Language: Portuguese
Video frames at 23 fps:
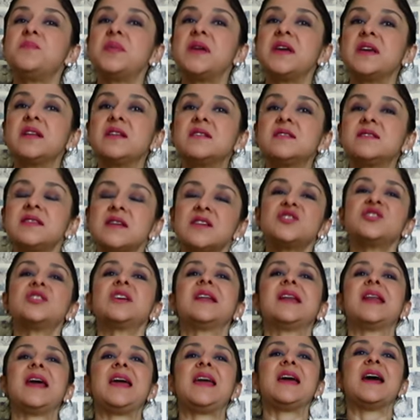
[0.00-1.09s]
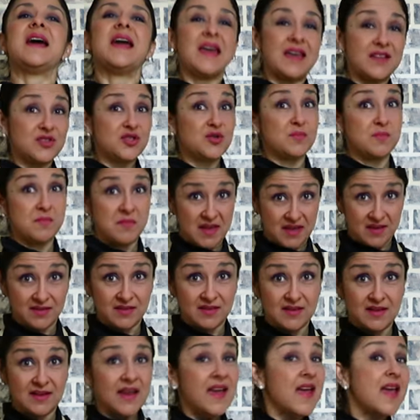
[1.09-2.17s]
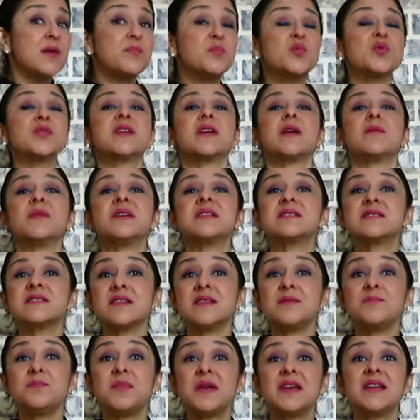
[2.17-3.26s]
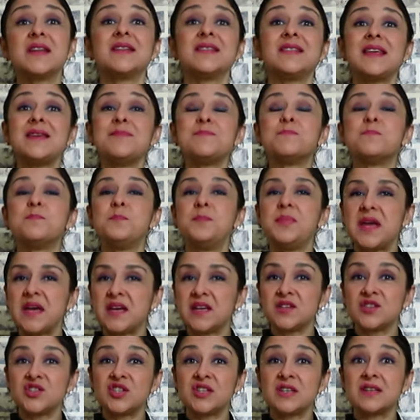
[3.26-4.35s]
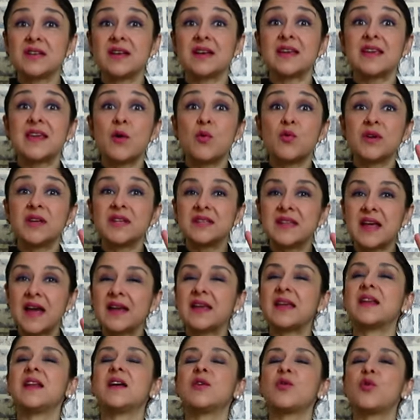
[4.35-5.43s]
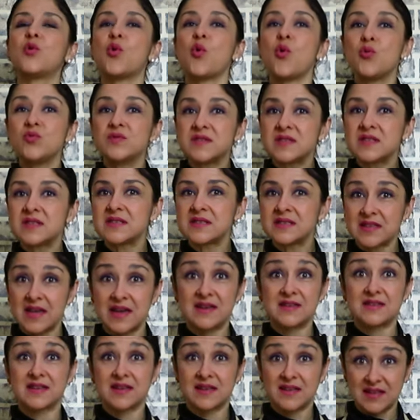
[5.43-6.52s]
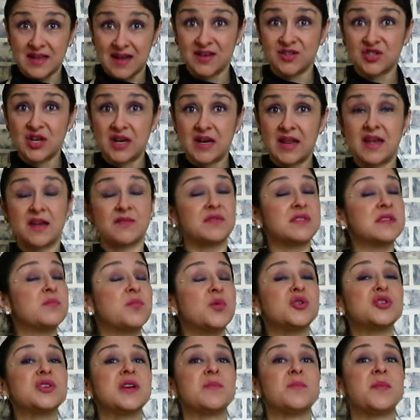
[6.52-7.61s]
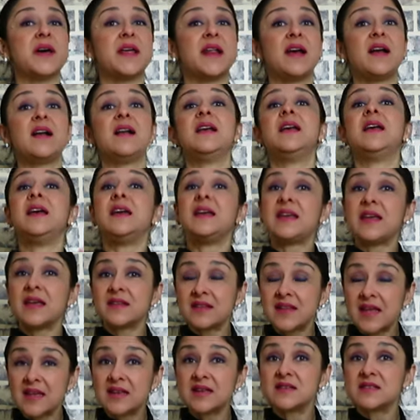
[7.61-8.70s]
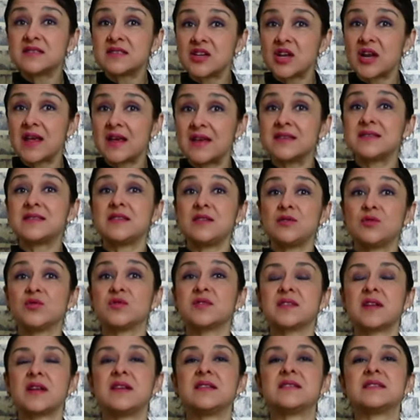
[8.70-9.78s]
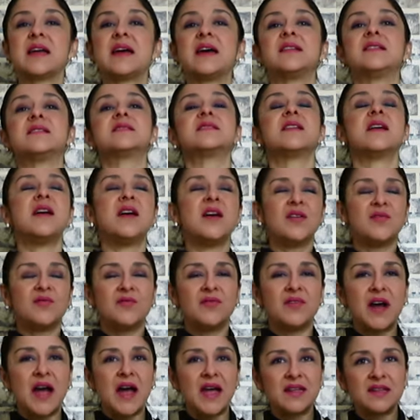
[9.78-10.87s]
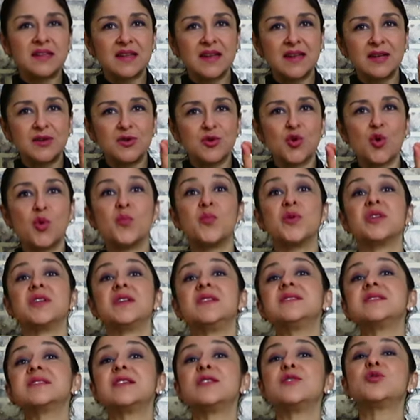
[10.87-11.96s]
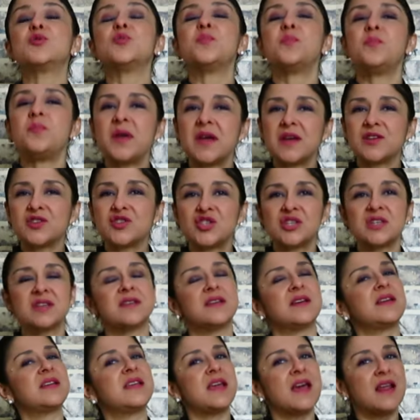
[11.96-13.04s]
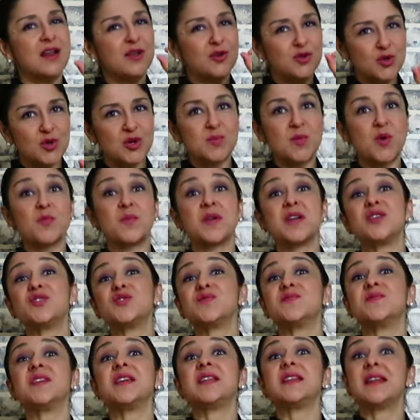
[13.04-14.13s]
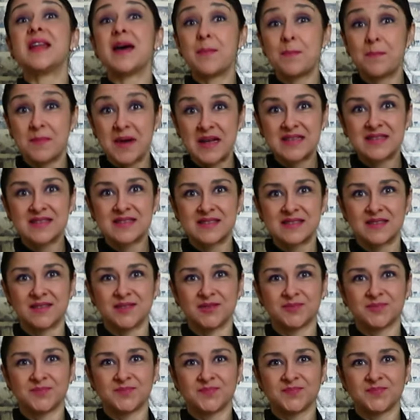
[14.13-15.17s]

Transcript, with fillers: e pera se a geleia é de menta? É porque a maçã e pera tem pectina, que é o que dá aquela consistência da geleia. Você pode reparar que até nas geleias industrializadas vai ter ali um componente escrito pectina, que ela normalmente vem da maçã.